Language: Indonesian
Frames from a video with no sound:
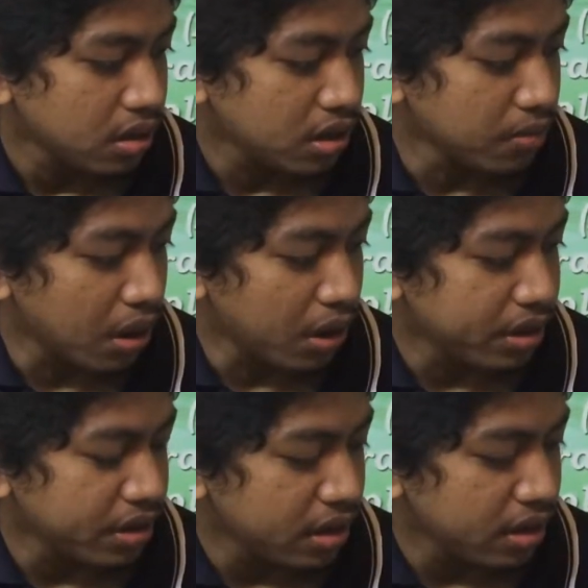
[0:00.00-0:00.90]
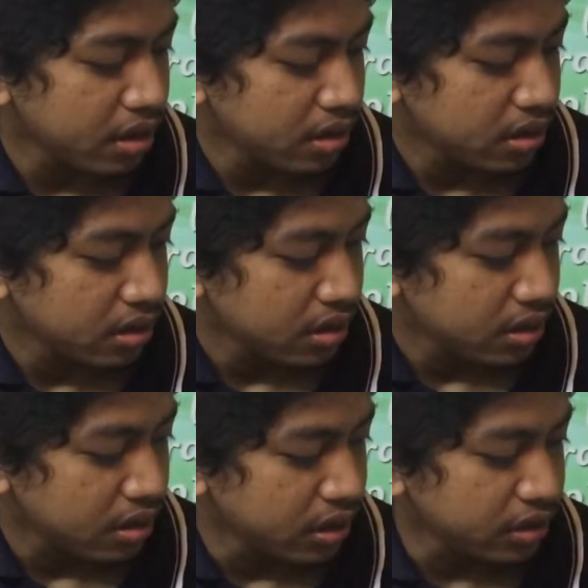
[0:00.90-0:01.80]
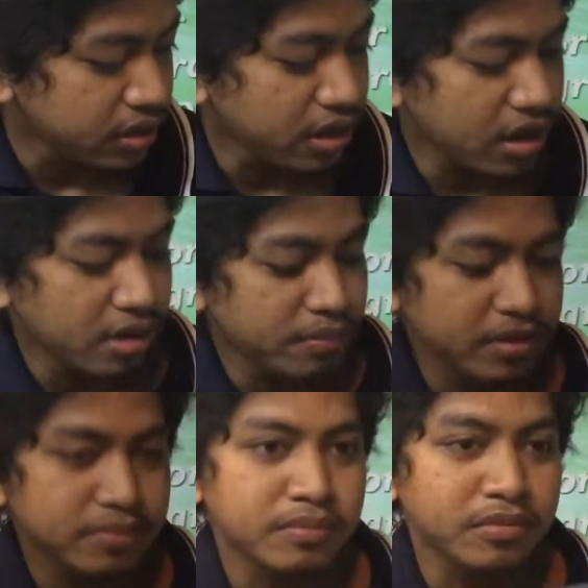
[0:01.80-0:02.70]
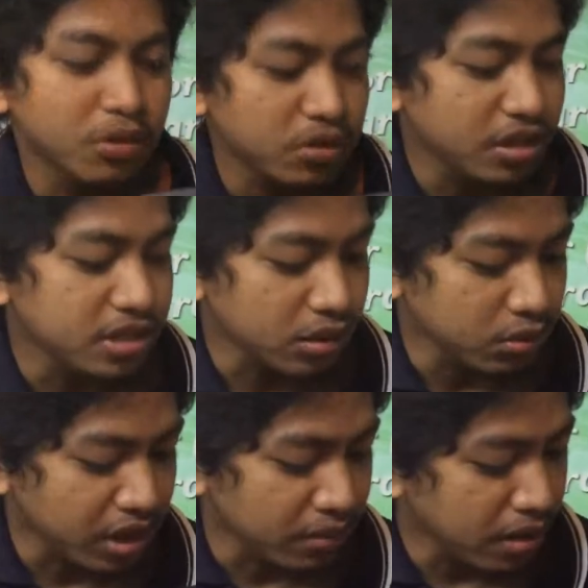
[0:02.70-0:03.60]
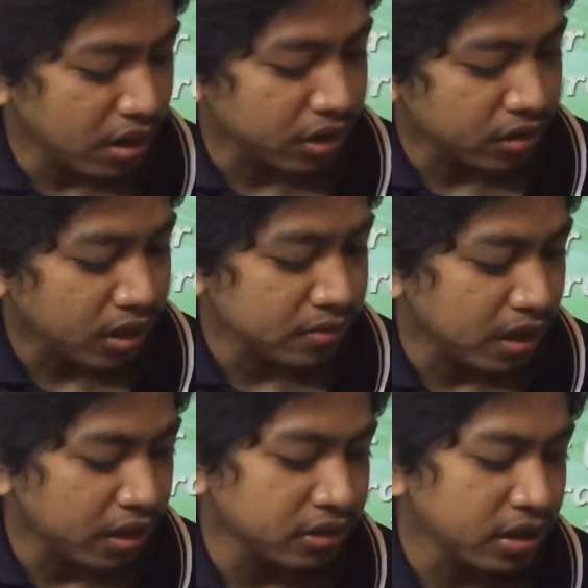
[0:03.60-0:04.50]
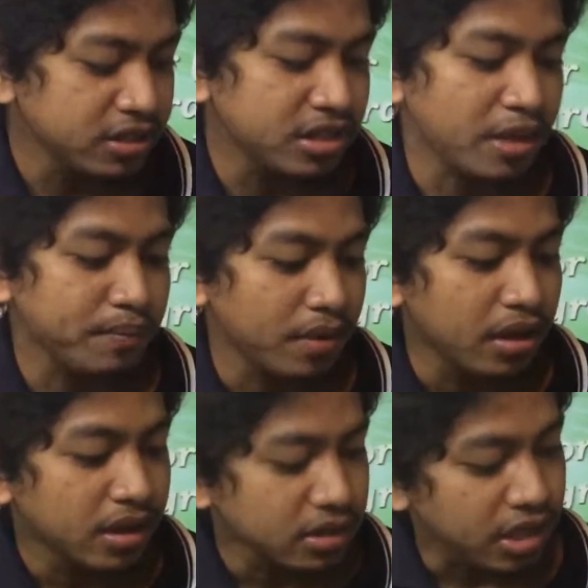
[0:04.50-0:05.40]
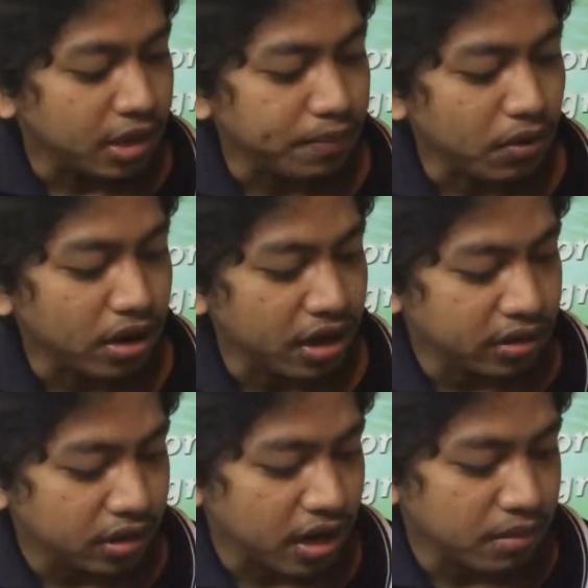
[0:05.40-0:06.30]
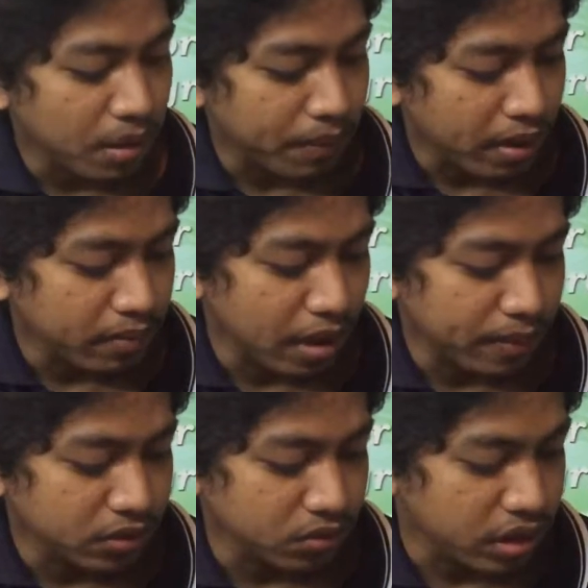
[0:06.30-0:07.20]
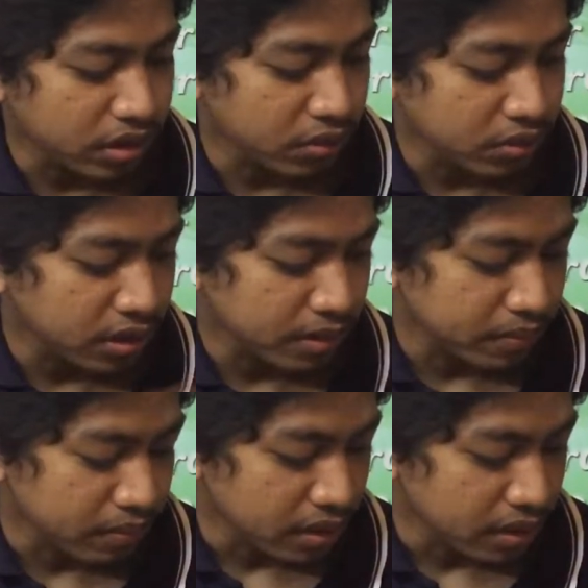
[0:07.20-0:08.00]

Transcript: ke bawahnya di sini alam menggunakan satu table ntar jadi ntar setiap setiap orang ntar ada berapa berapa surat itu ntar